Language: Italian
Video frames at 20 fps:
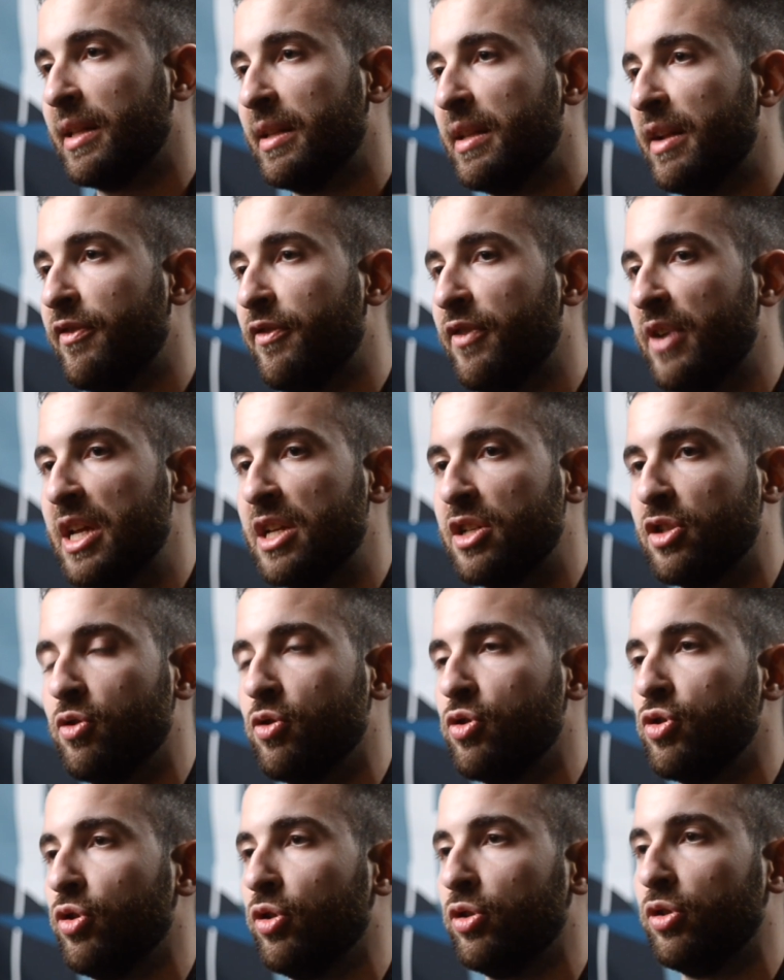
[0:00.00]
del fresco
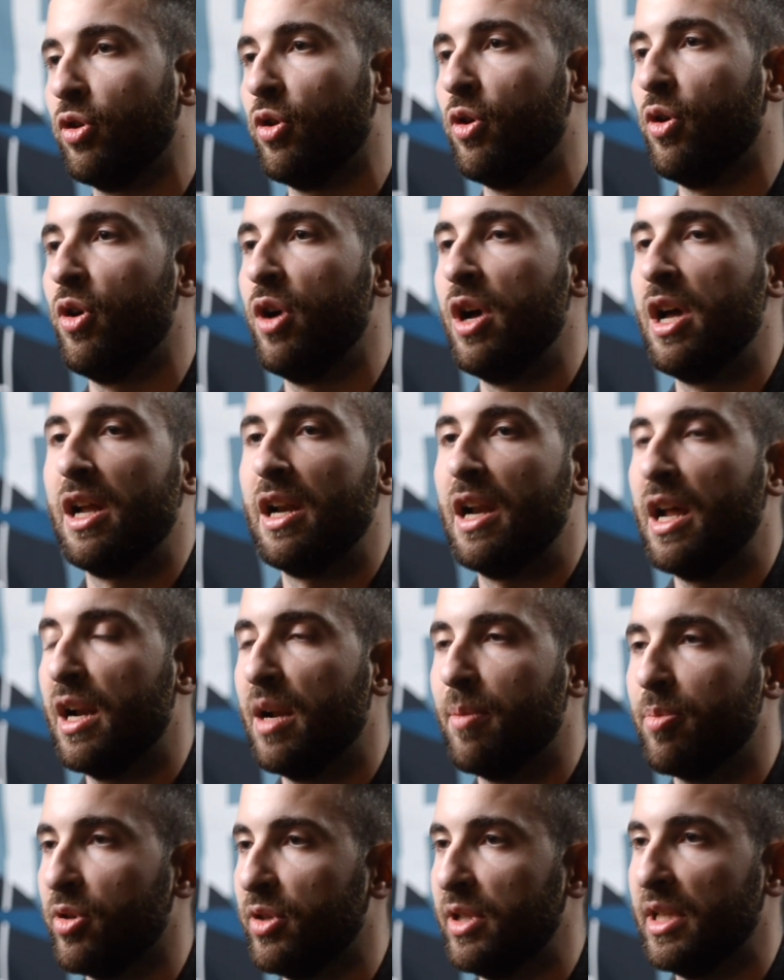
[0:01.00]
sotto
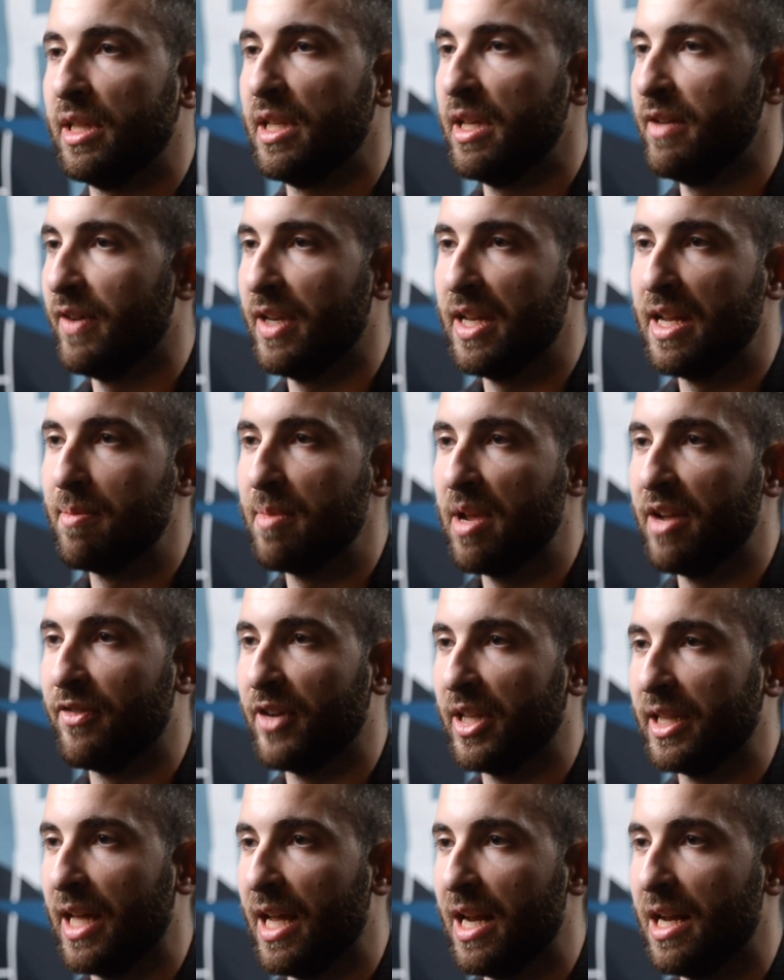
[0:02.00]
l'ala protettiva dei miei
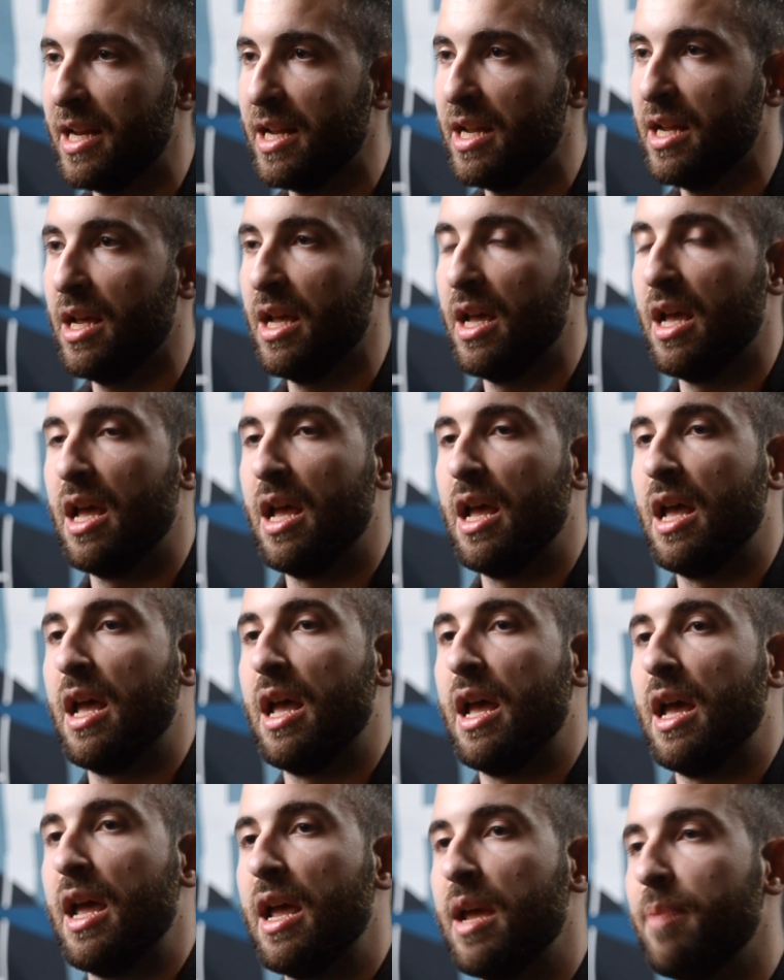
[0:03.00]
fratelli
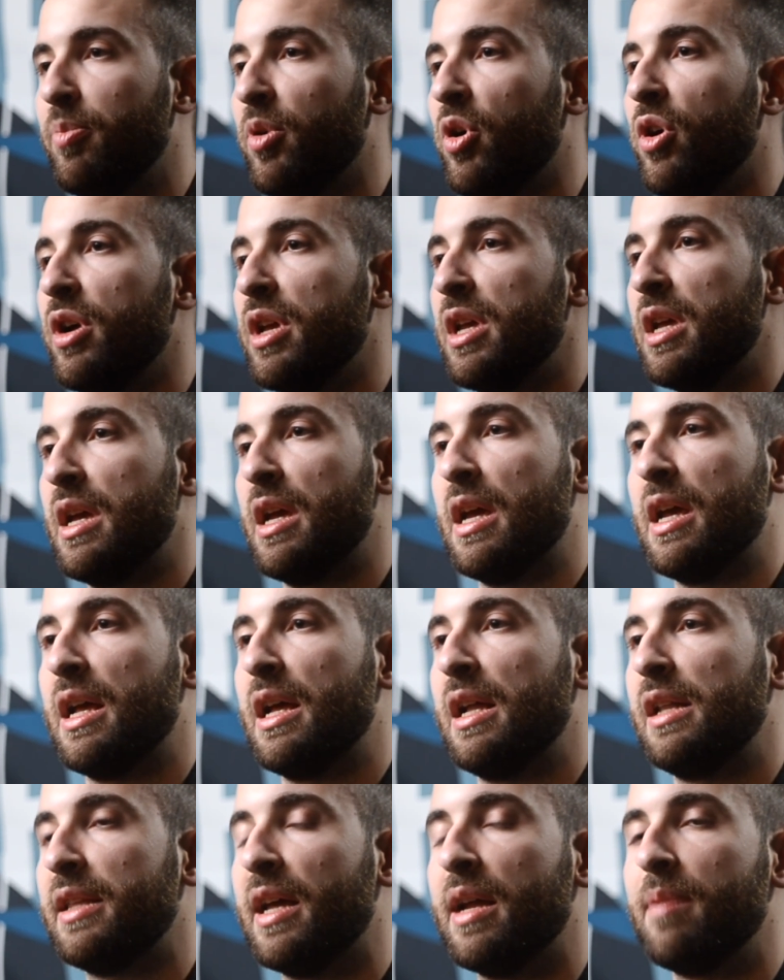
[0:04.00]
e poi eh,
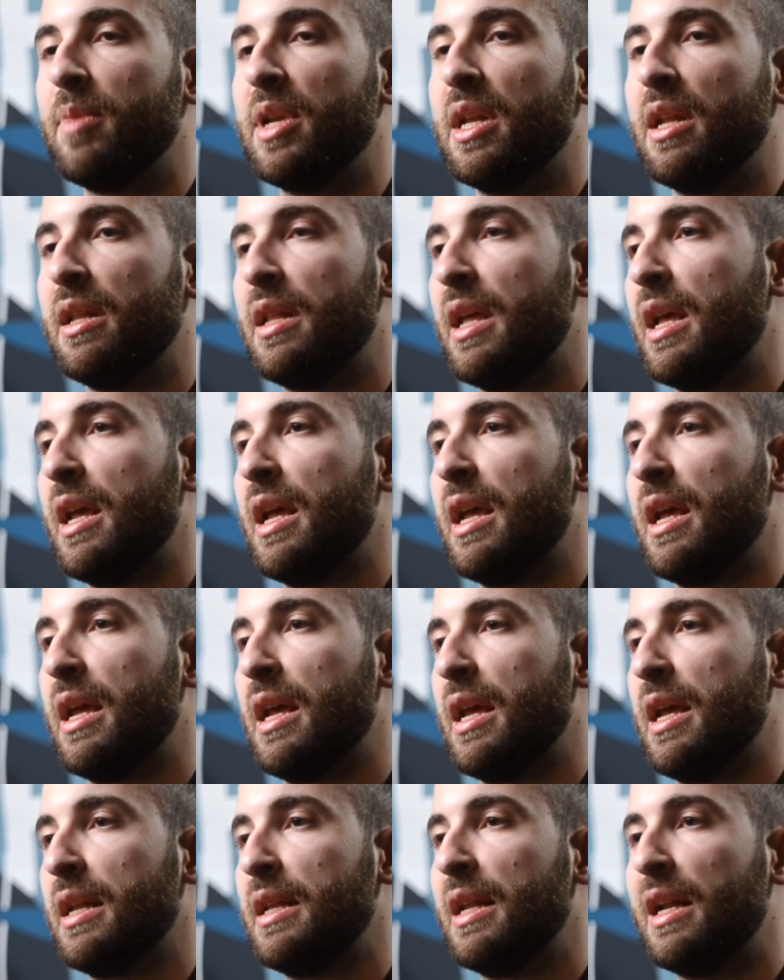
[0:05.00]
al termine
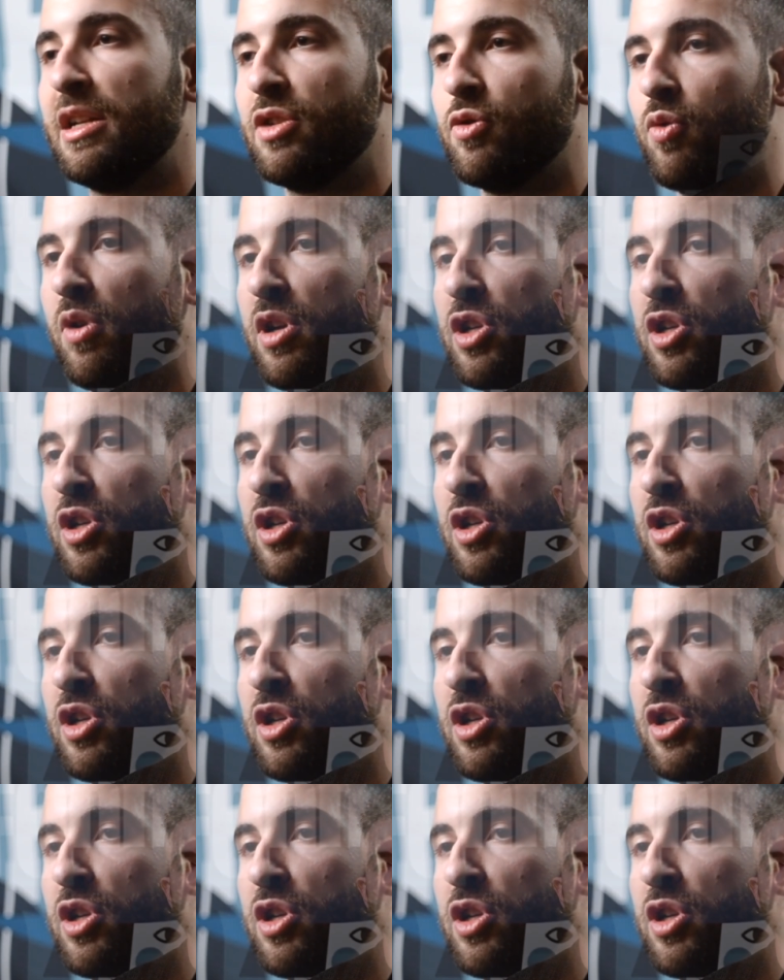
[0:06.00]
de, delle